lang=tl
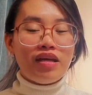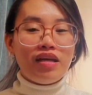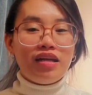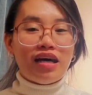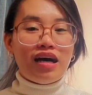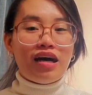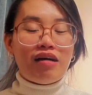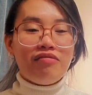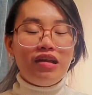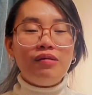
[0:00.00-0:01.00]
na
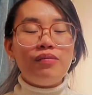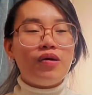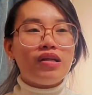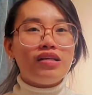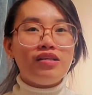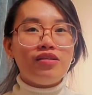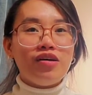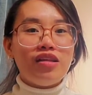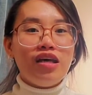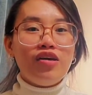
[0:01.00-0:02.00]
available,
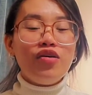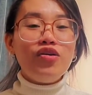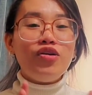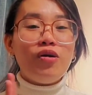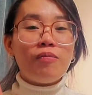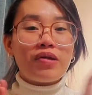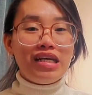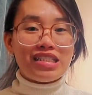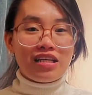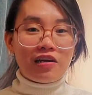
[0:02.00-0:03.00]
ganun. Yun yung
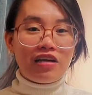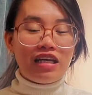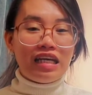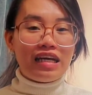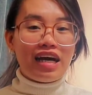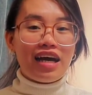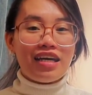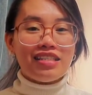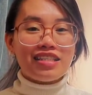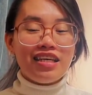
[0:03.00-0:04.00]
pre-screening,
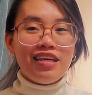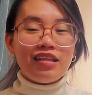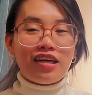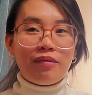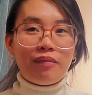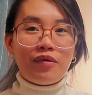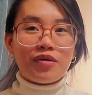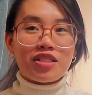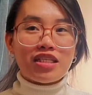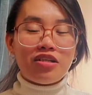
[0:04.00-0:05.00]
guys.
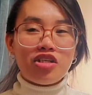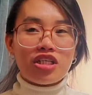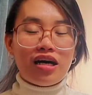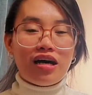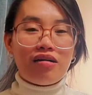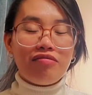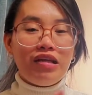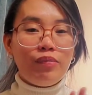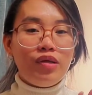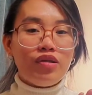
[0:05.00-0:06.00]
Tapos, ano siya, uh,
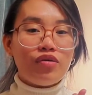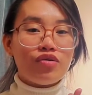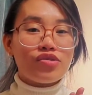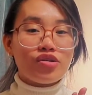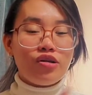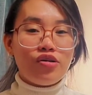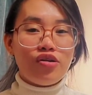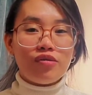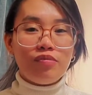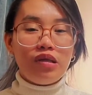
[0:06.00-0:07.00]
Filipino consul yun.
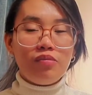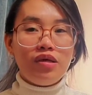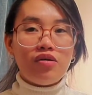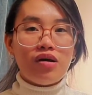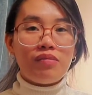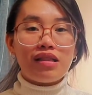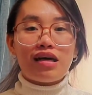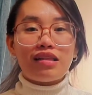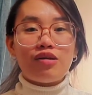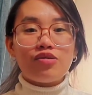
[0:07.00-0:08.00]
Filipino ang
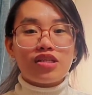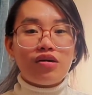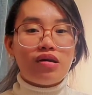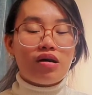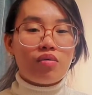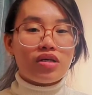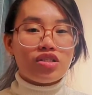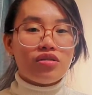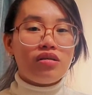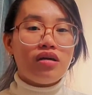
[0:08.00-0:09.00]
magtatanong sa'yo ng
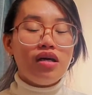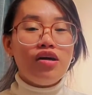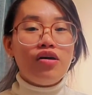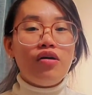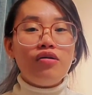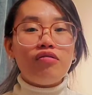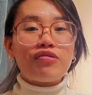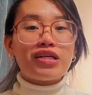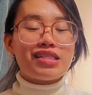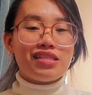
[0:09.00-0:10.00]
question. Yun yung
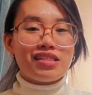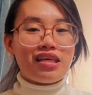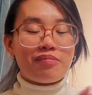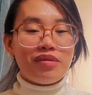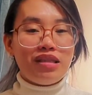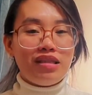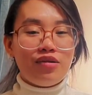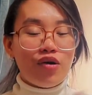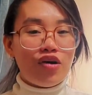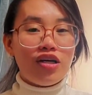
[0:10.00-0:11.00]
first step
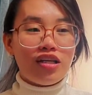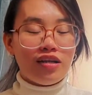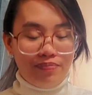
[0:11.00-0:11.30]
doon.